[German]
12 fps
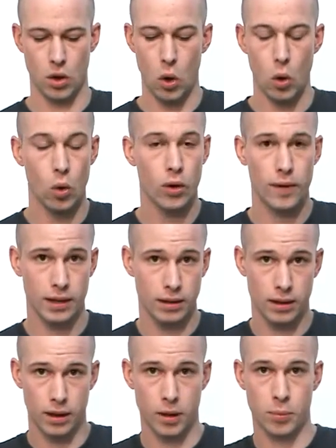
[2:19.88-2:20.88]

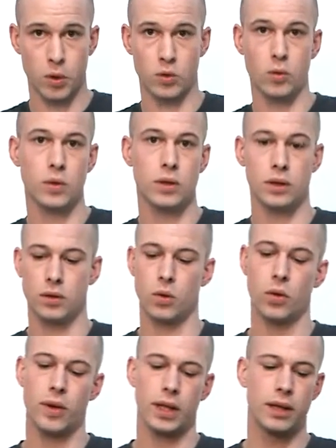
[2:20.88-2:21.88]
hochwertigere Produkte und
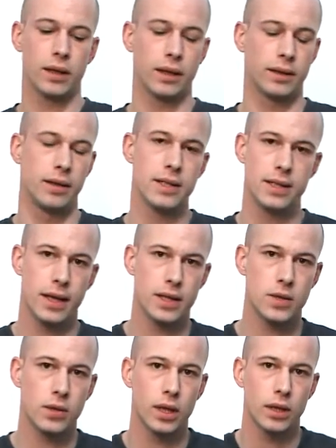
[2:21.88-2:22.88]
hochwertigere
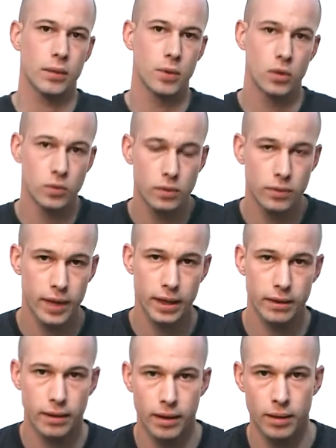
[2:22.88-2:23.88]
Dienstleistungen dem Kunden
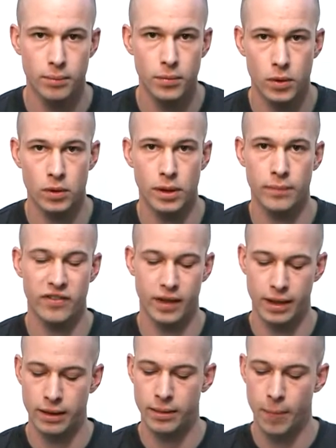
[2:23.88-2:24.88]
weitergeben oder
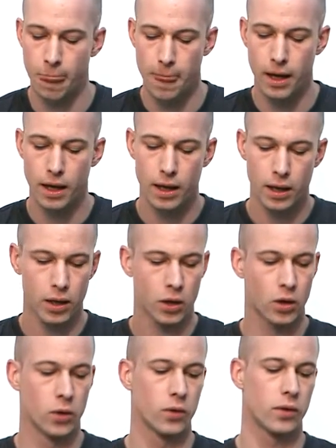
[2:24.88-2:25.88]
empfehlen.
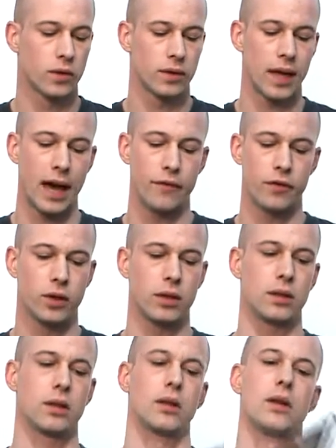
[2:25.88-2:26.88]
Und
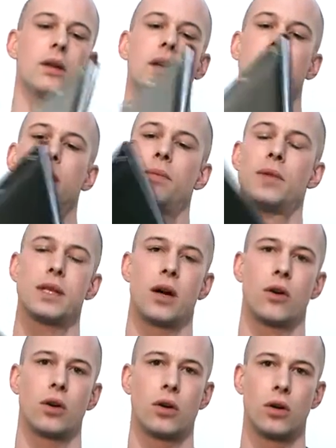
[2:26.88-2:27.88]
dafür gibt es
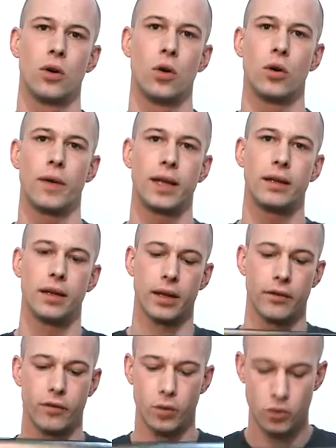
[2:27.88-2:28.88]
auch
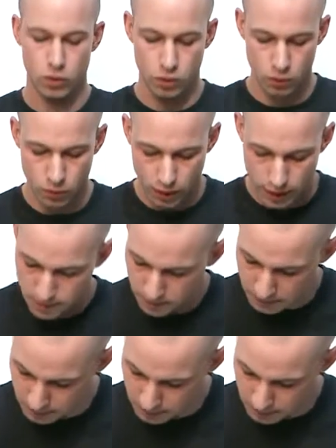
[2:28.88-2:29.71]
hochwertigere Fotodrucke,